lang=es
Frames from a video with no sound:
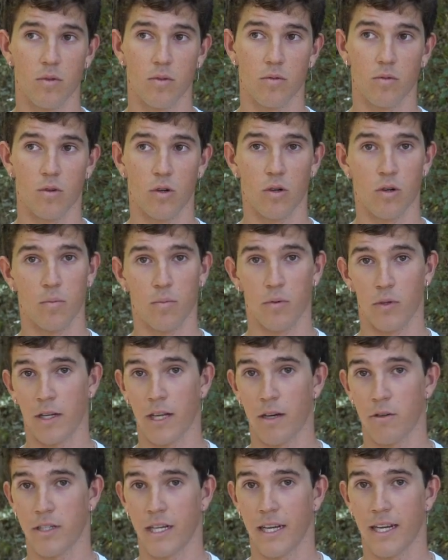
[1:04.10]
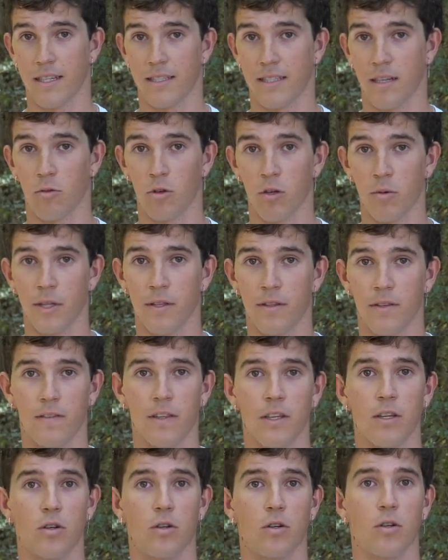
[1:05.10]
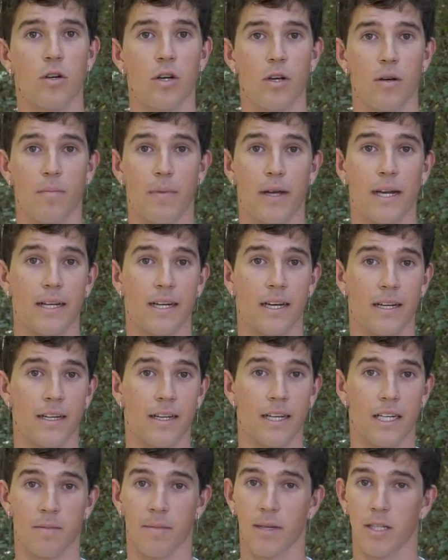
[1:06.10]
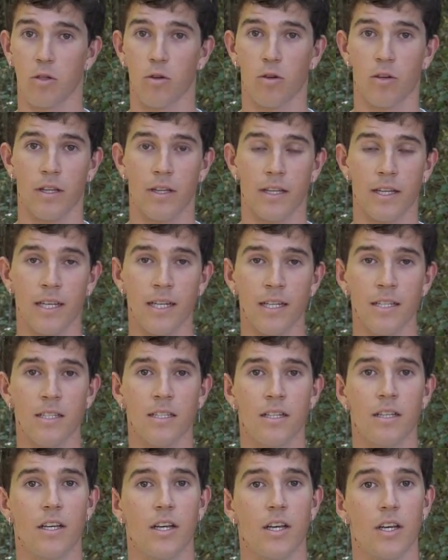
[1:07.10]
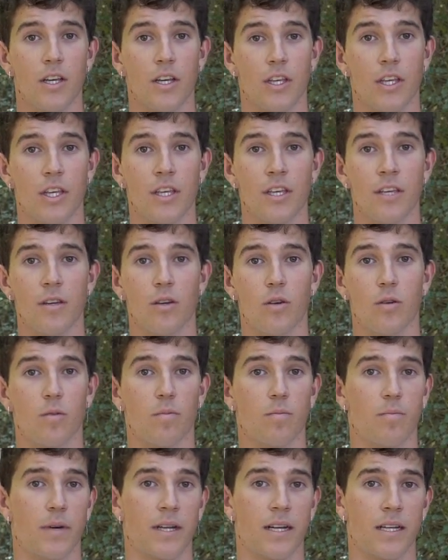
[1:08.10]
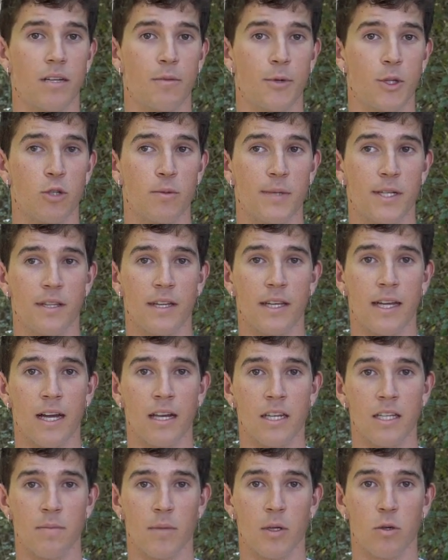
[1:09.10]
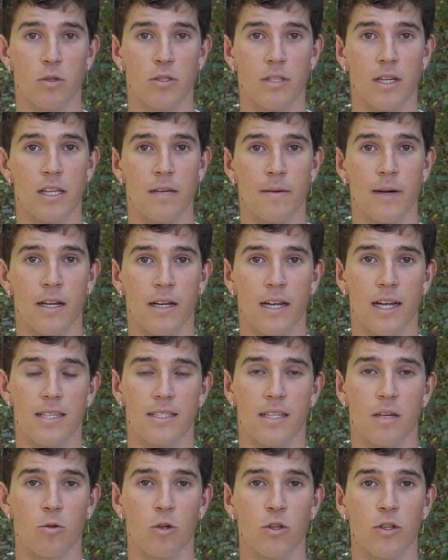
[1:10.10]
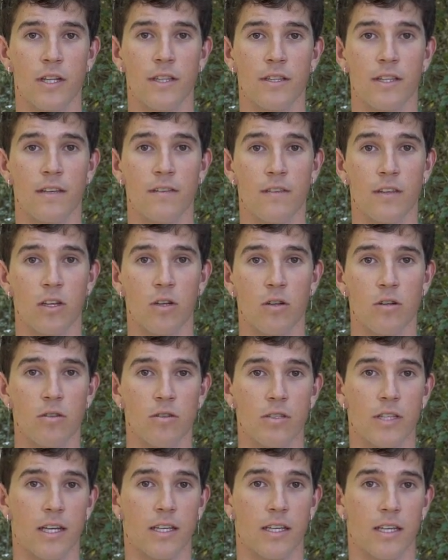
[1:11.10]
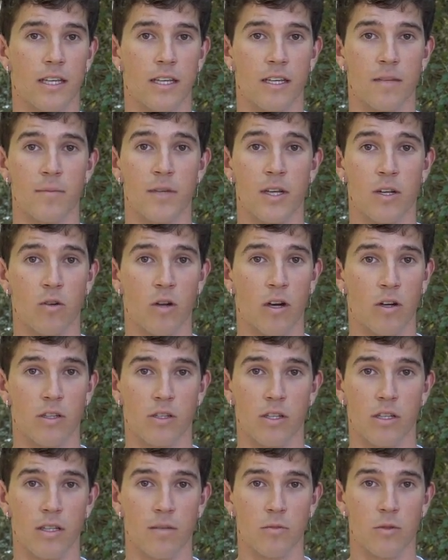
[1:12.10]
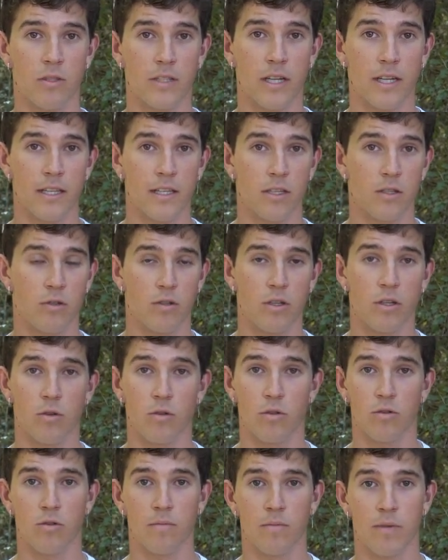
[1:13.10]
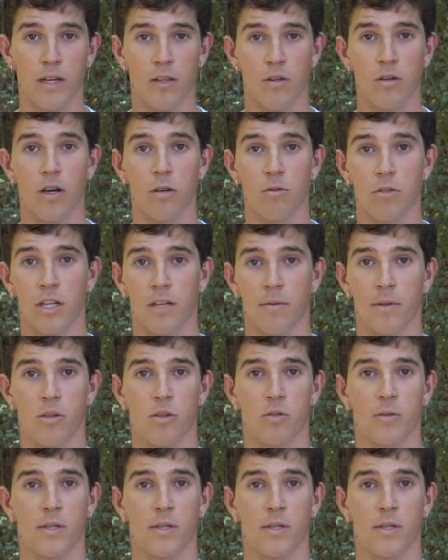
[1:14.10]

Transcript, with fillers: o podría usar hasta 1,25 para carreras más correderas y para kilómetros verticales me gusta llevar hasta 1,35 ya que en invierno hago esquí de montaña y estoy acostumbrado a usar bien los